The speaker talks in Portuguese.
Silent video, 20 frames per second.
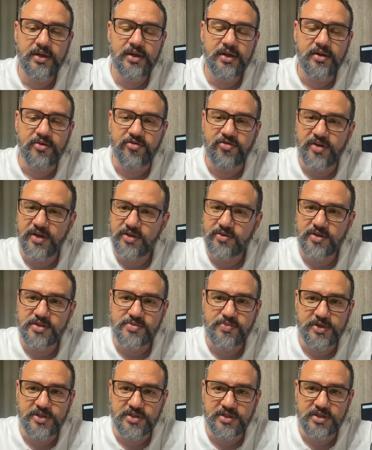vendo as
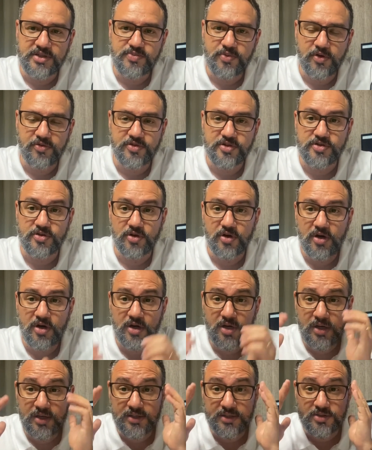medidas
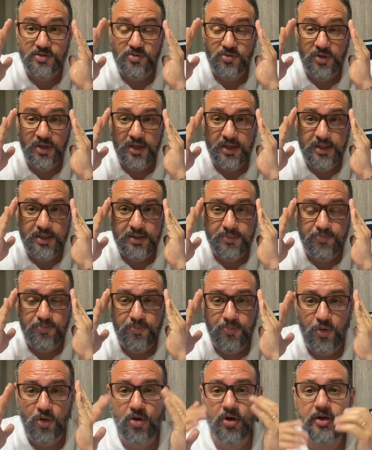provisórias, o que que
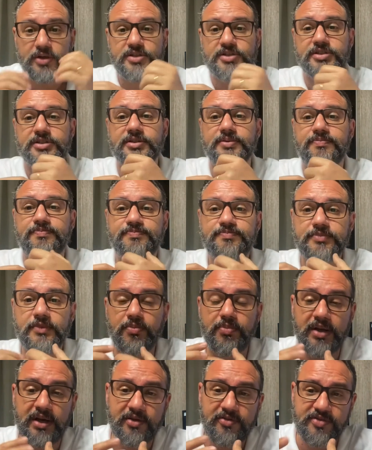pode
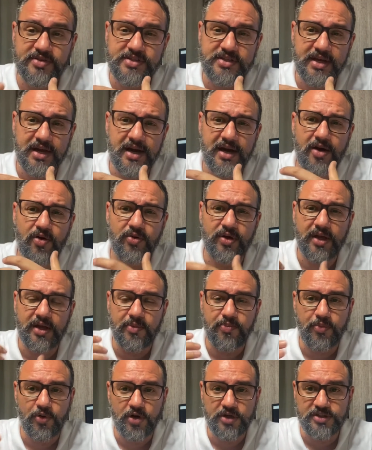beneficiar, o que que
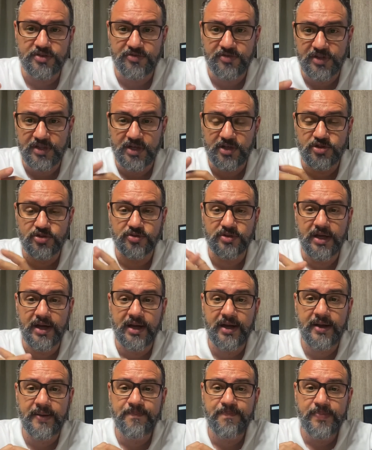pode vir
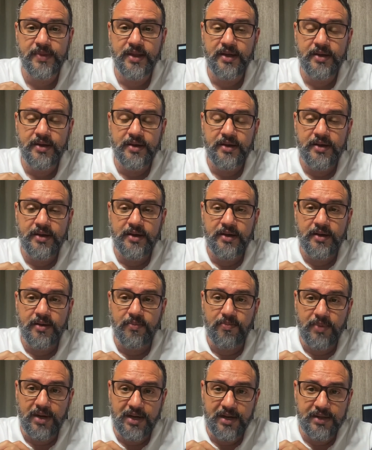ajudar.
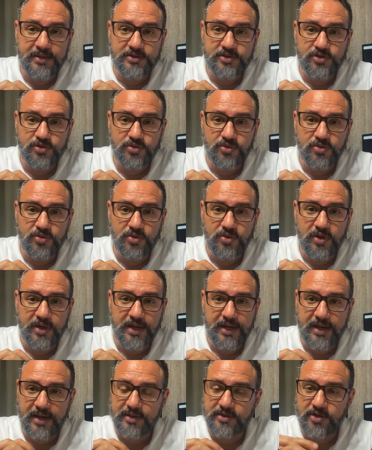Mas o
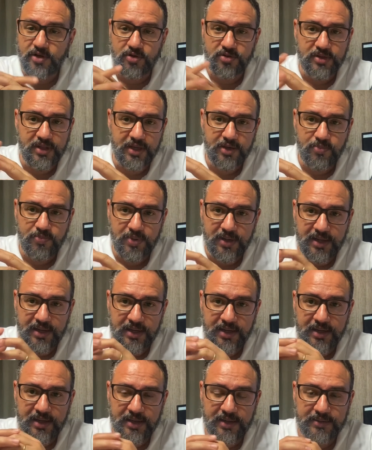recado que eu tenho
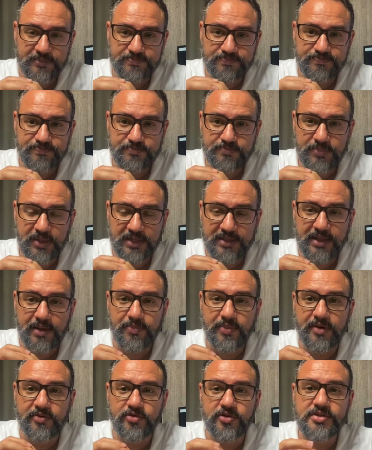para para dar
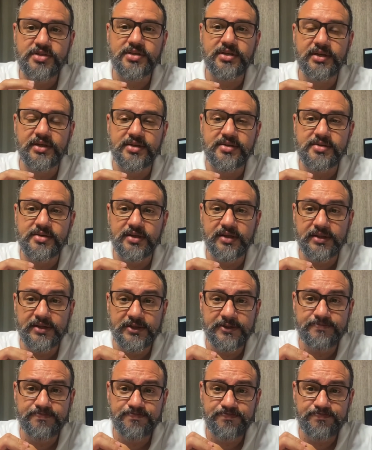para vocês aí,